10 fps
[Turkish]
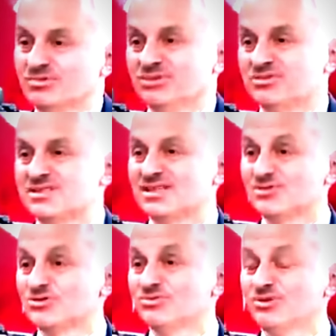Benim kişisel
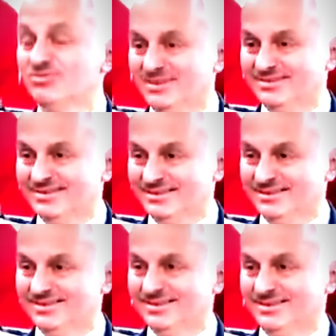zorum olmaz zaten.
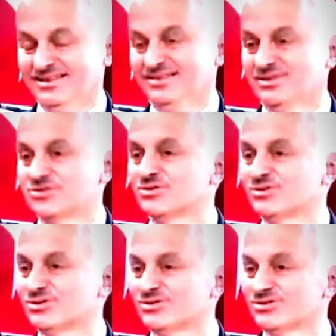Allah'ıma şükür
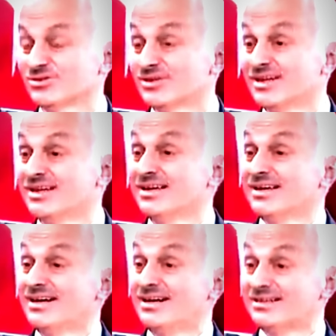olsun.
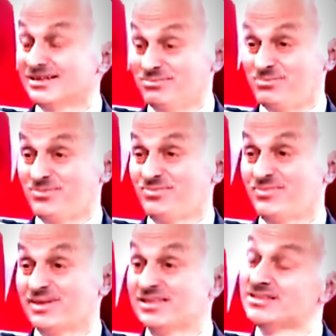Arayıp
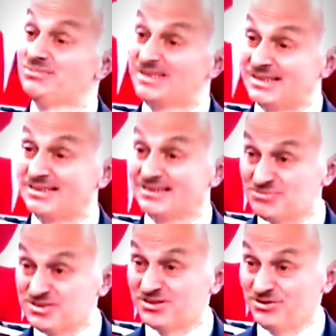gece 1'e kadar
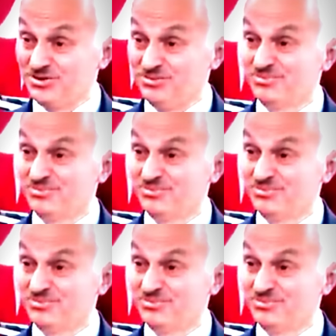imza atıyorum.